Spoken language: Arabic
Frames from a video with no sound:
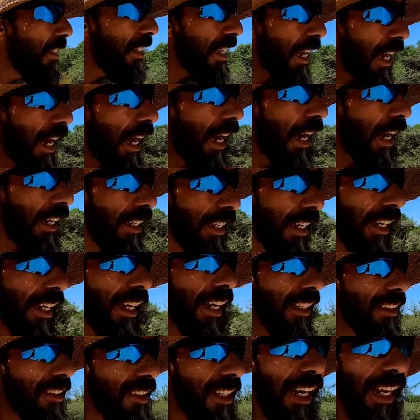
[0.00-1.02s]
ساعة
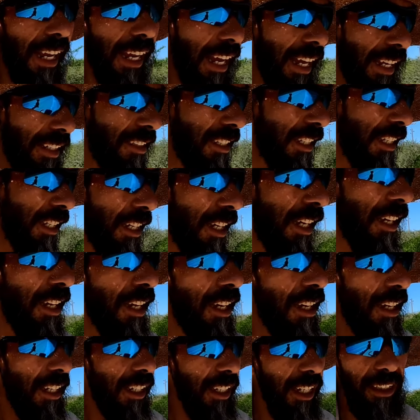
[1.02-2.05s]
هنايا الطريق هادي
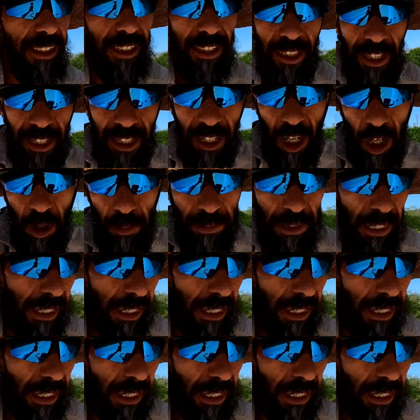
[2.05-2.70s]
هي تتلقاهم